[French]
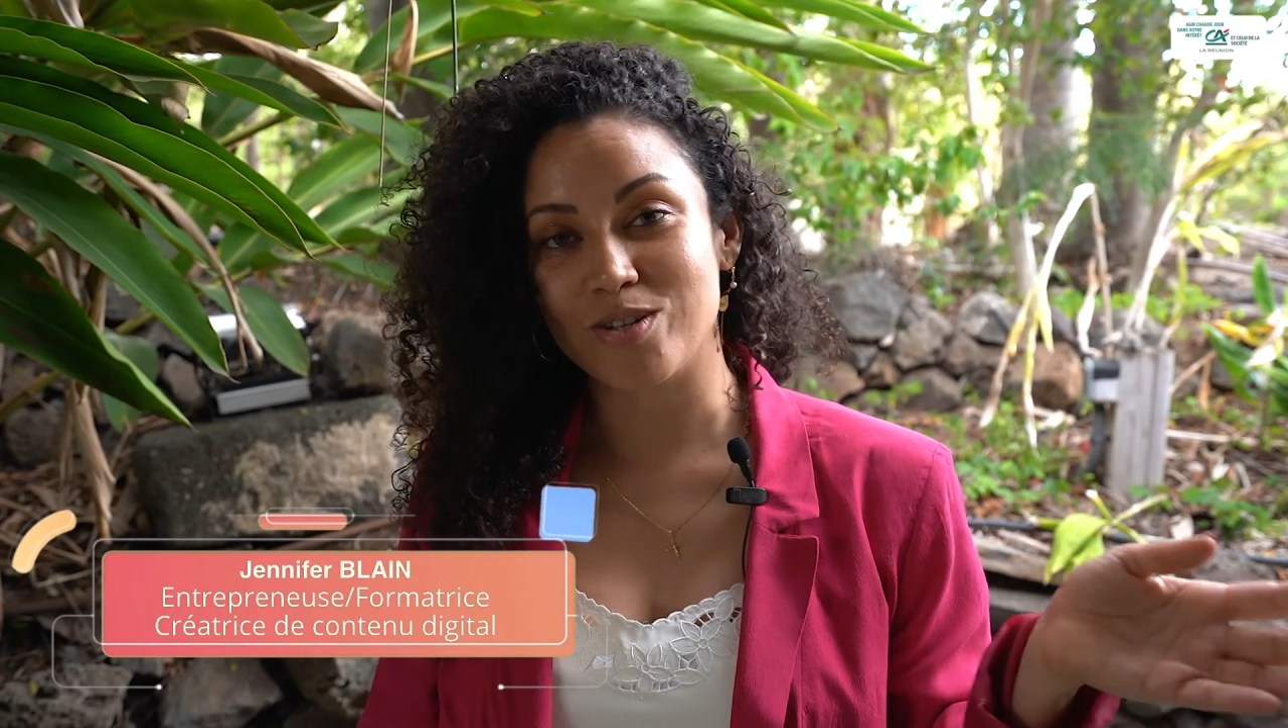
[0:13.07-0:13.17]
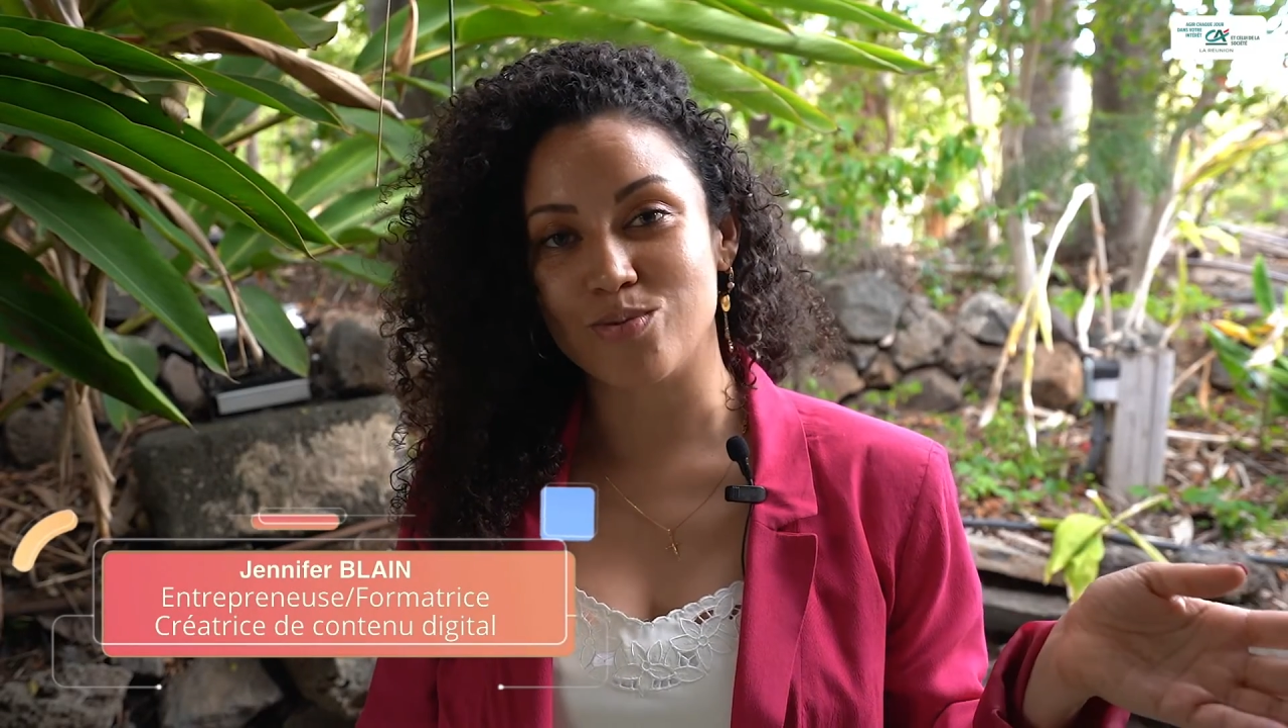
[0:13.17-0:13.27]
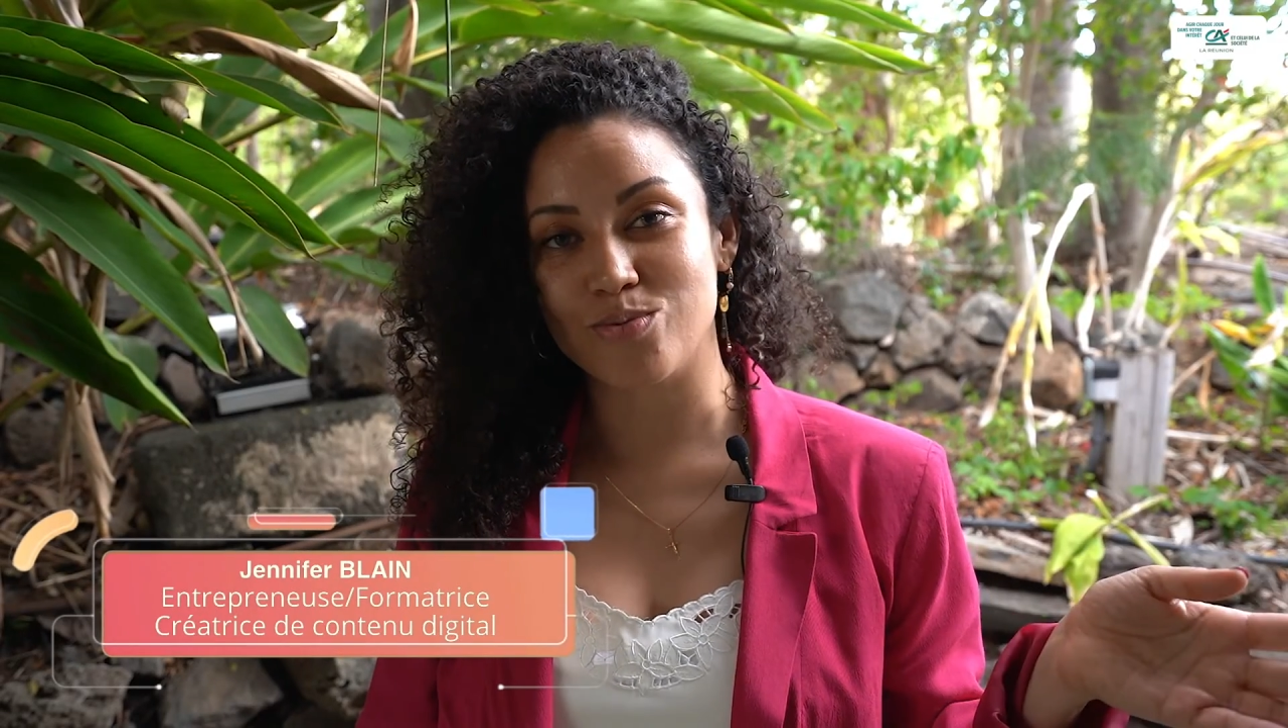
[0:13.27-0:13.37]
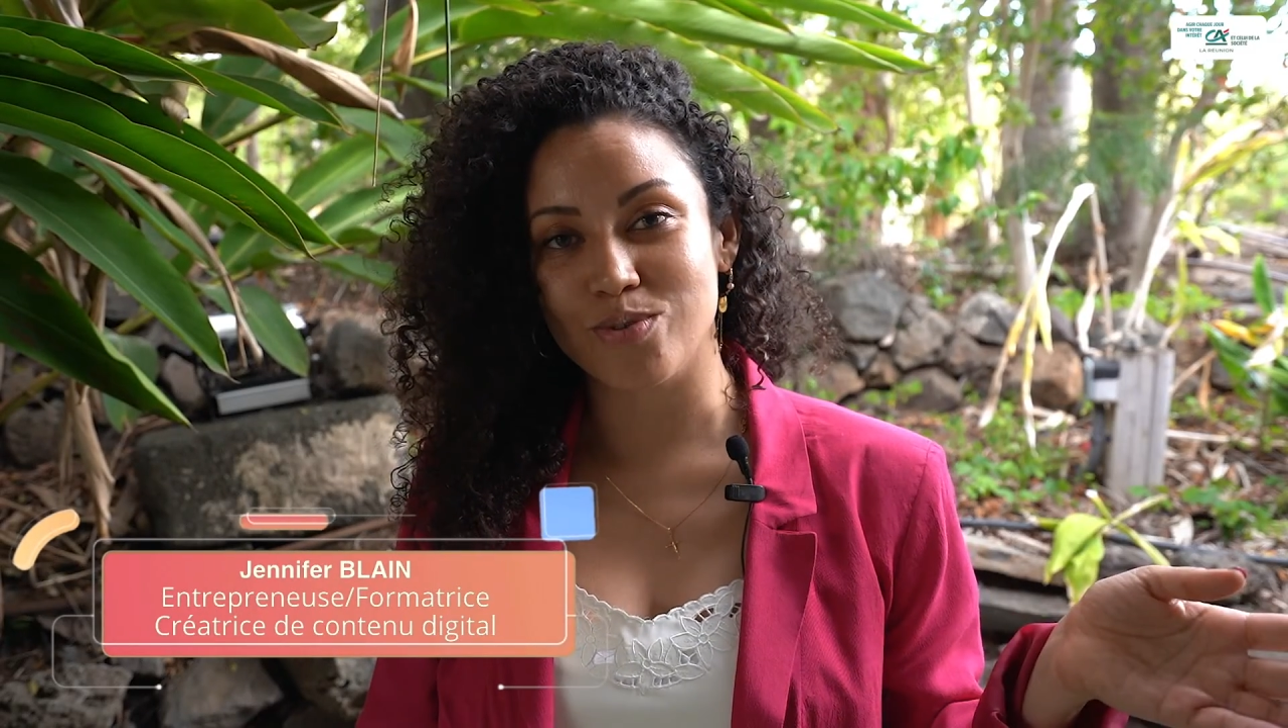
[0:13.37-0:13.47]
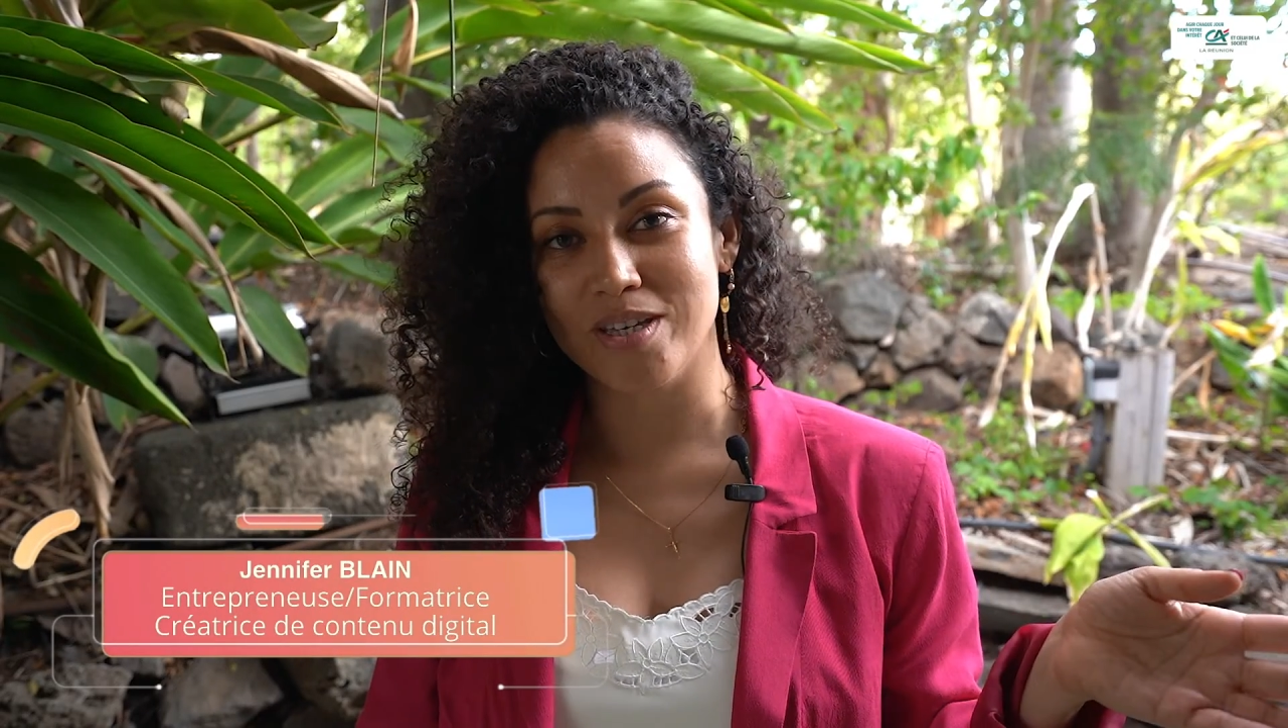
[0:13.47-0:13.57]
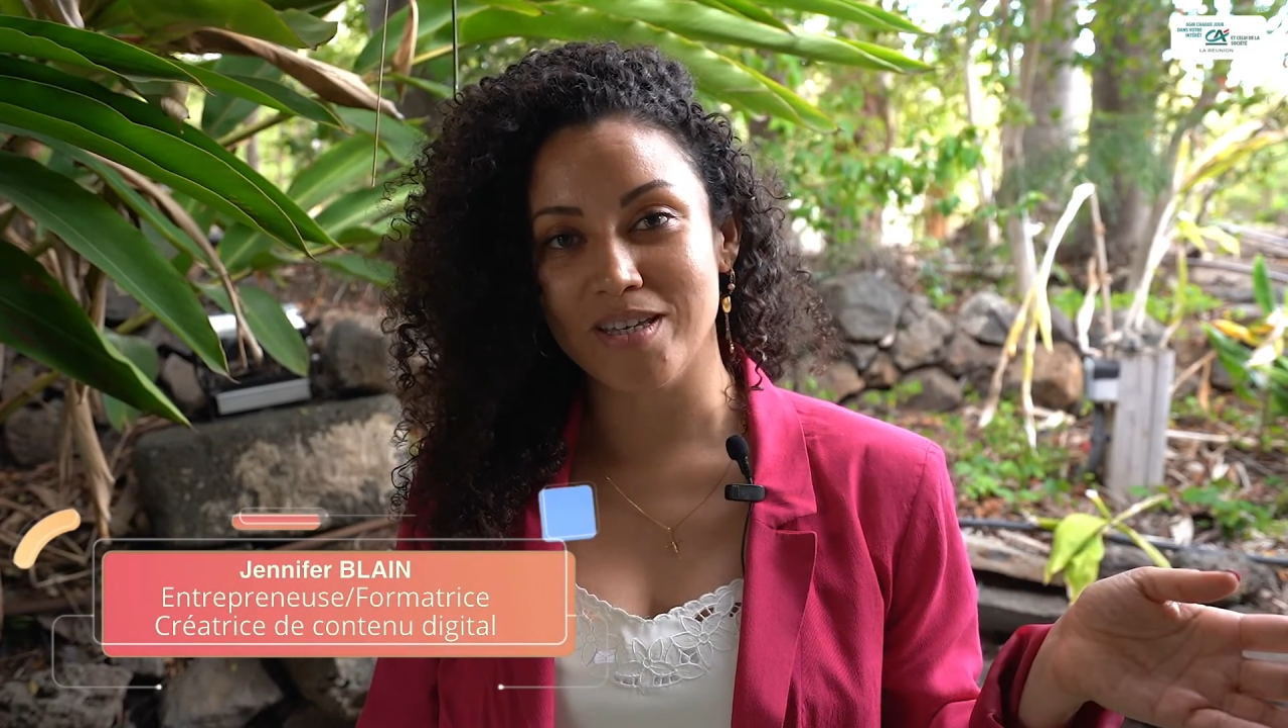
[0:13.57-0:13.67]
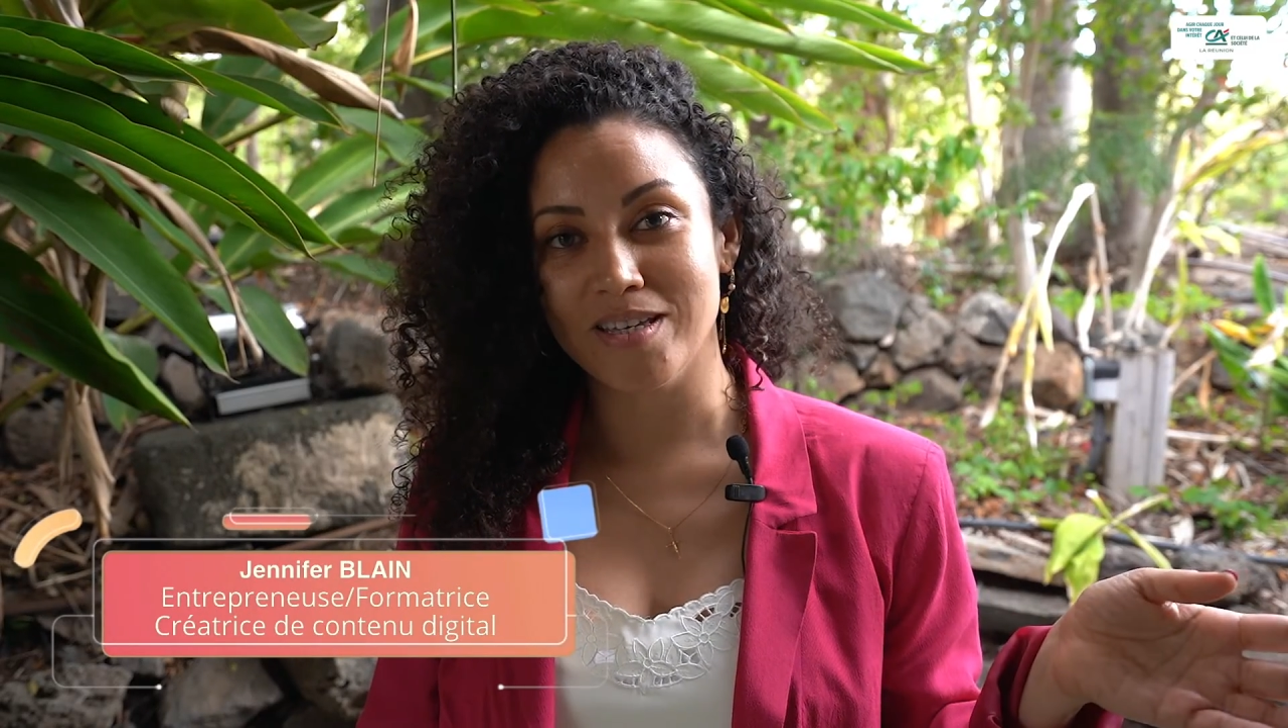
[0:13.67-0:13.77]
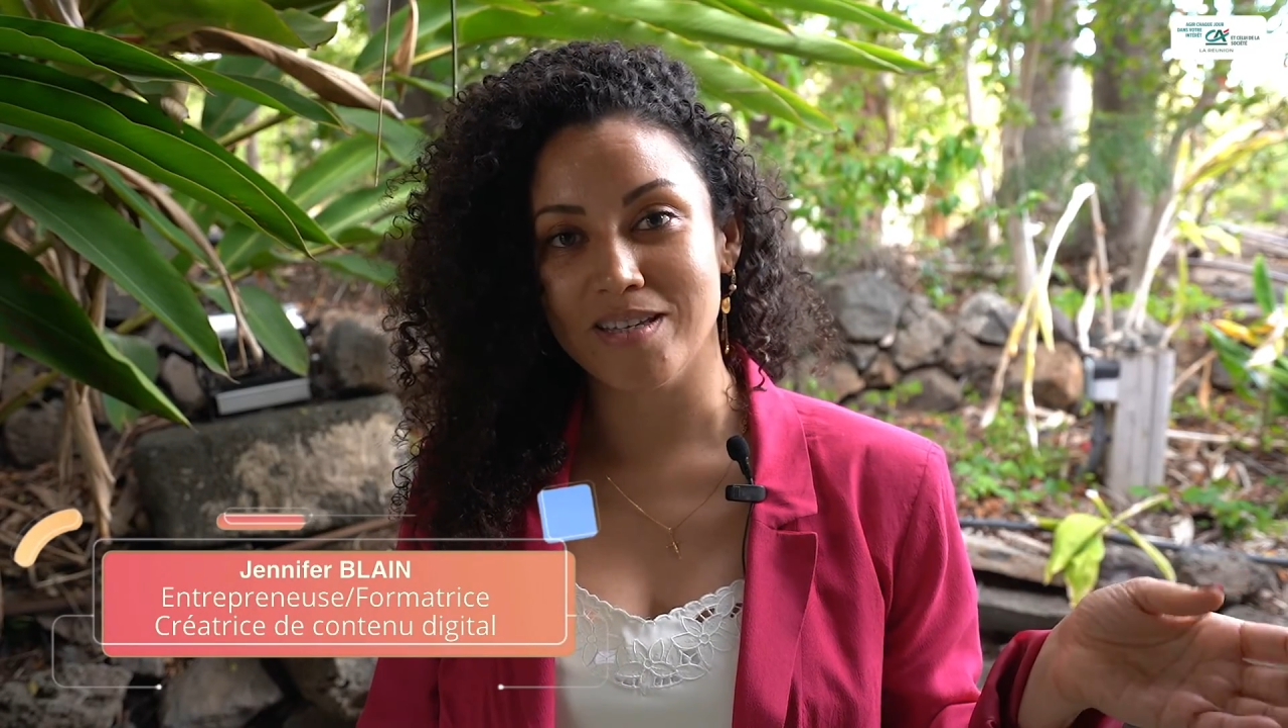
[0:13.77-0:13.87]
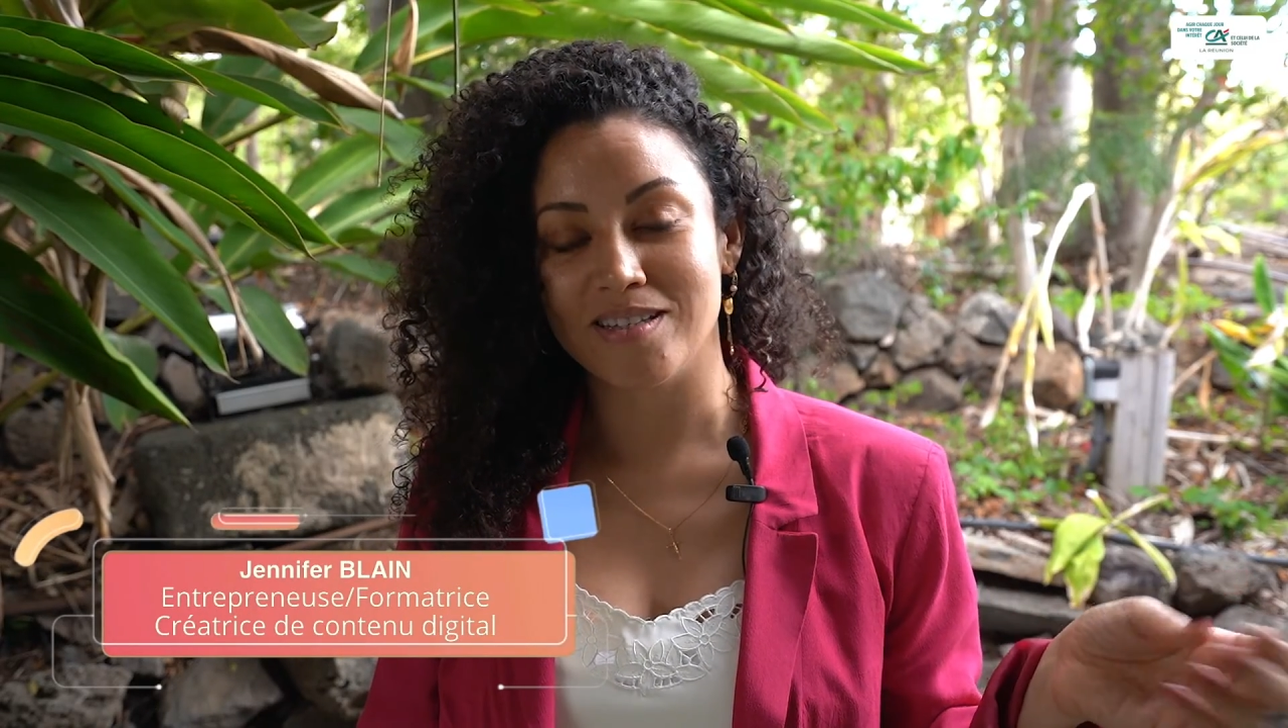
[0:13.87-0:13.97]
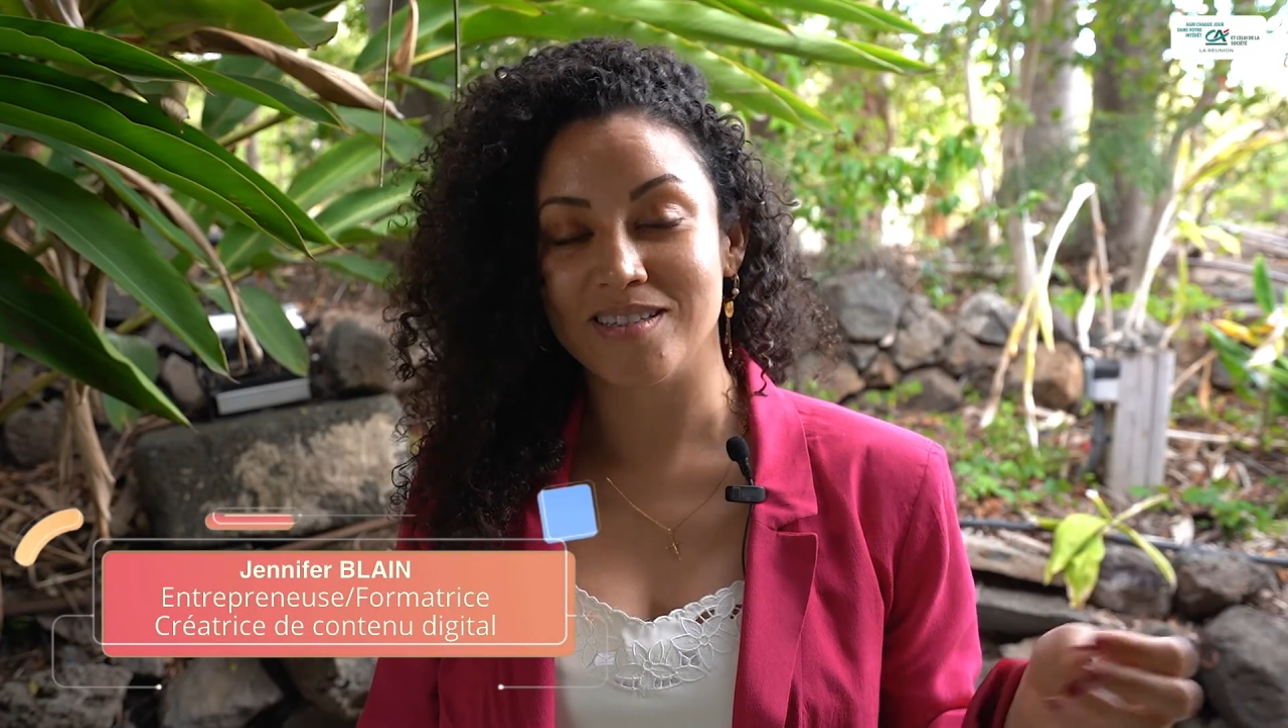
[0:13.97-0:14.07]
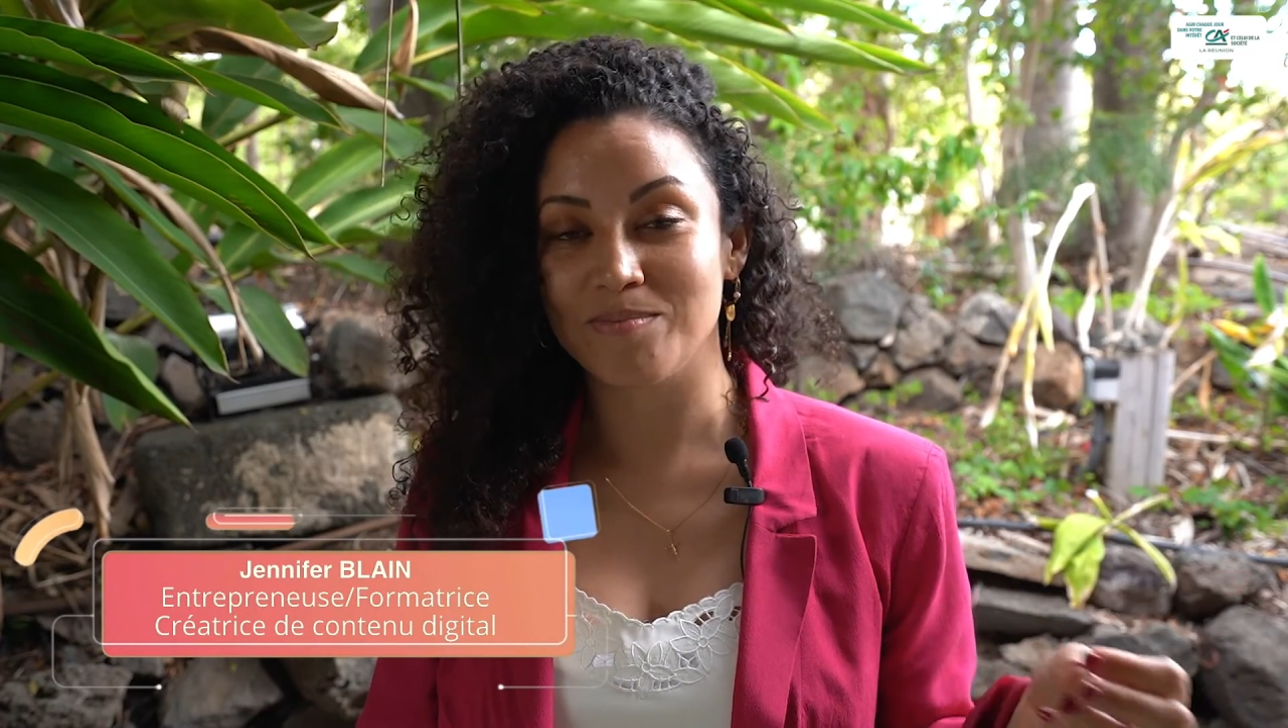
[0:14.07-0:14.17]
trouvé